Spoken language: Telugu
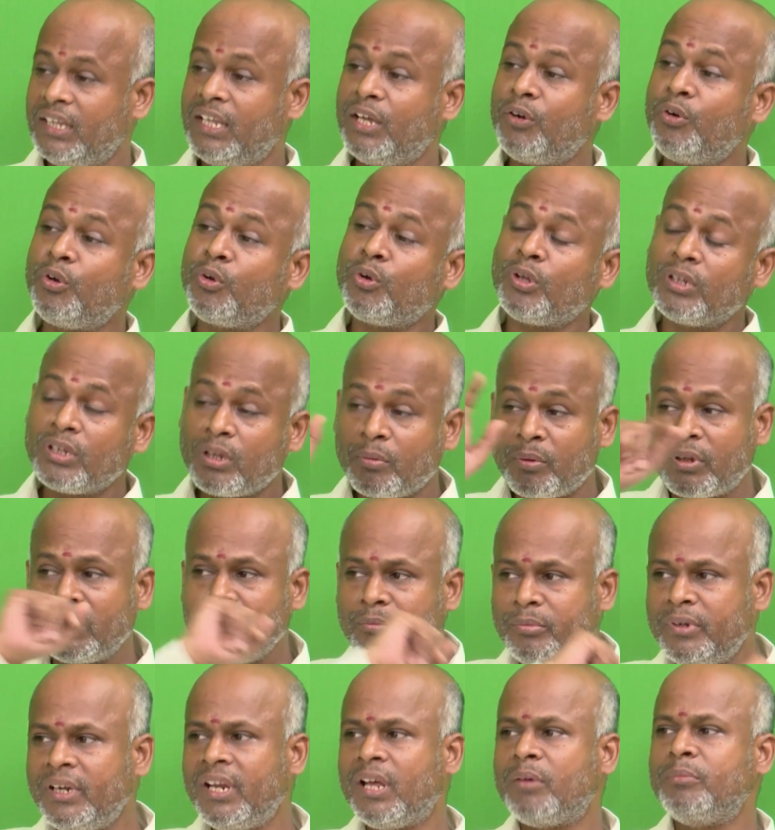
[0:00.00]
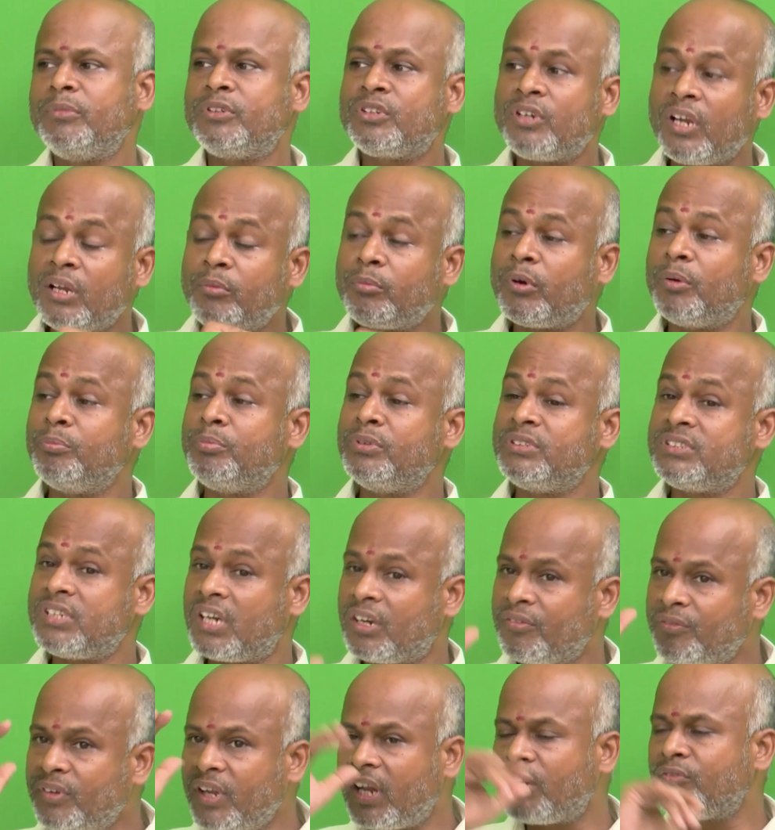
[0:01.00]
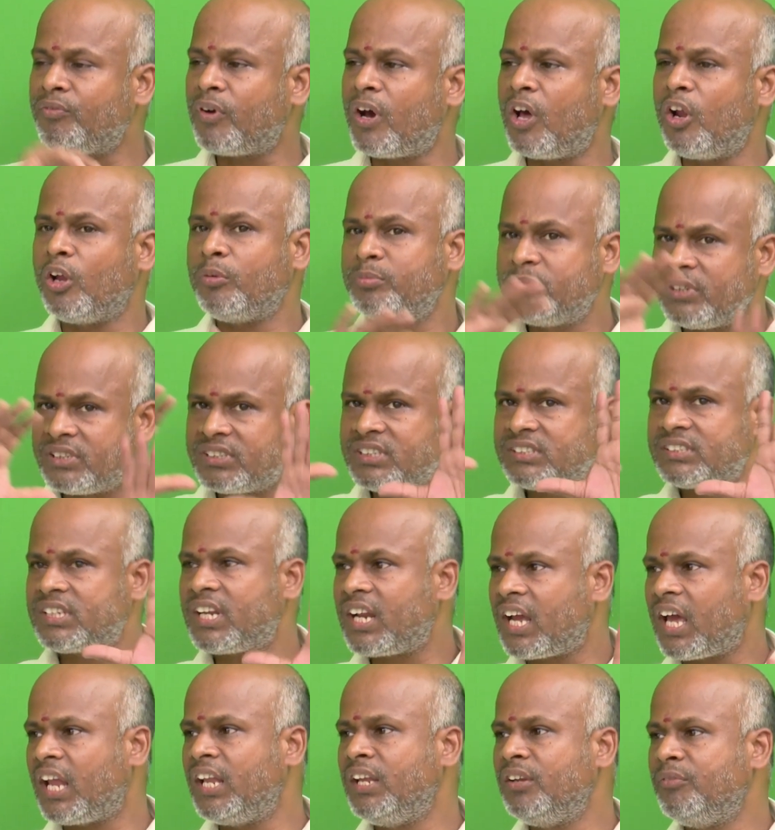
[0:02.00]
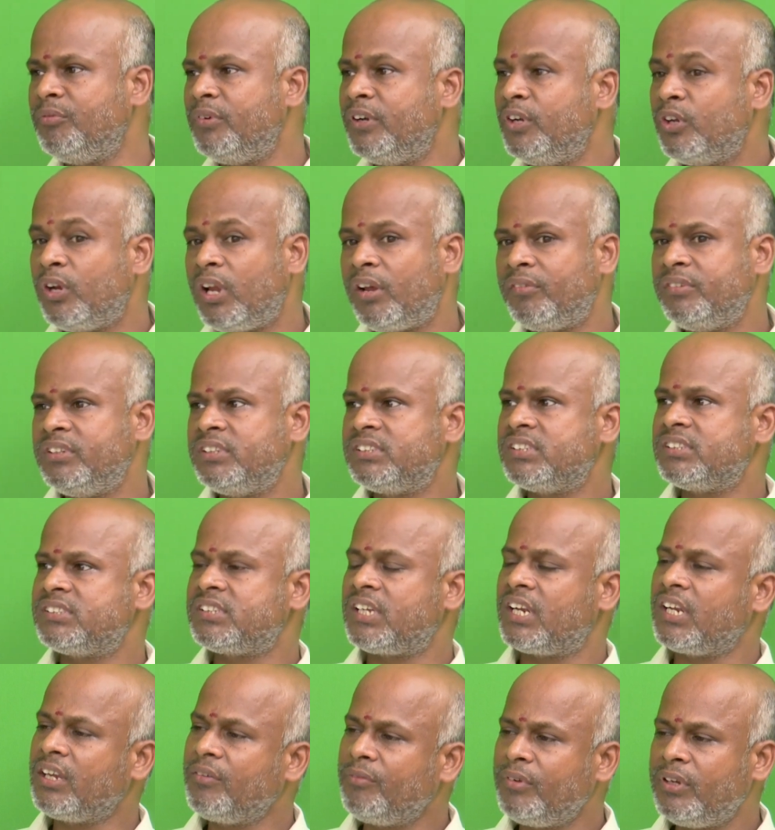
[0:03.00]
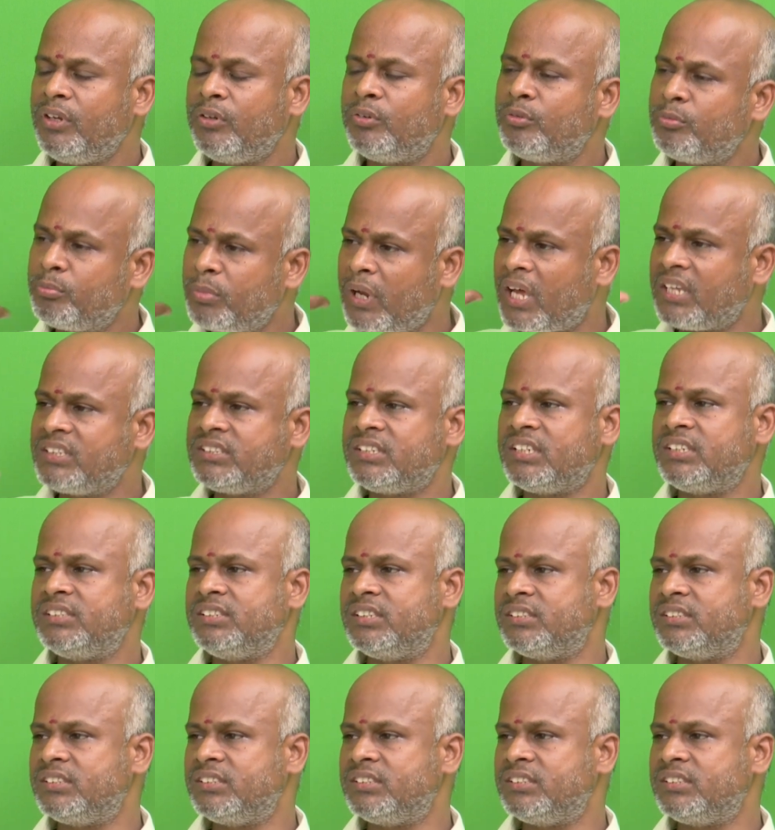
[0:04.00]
దేవుడు కొంతమంది మీడియా మిత్రులను పంపించాడు వీళ్ళని ఫాలోఅప్ చేసేసరికి అన్ని వీడియోలు అవి తీసేసరికి వీళ్ళు ప్లాన్ చేంజ్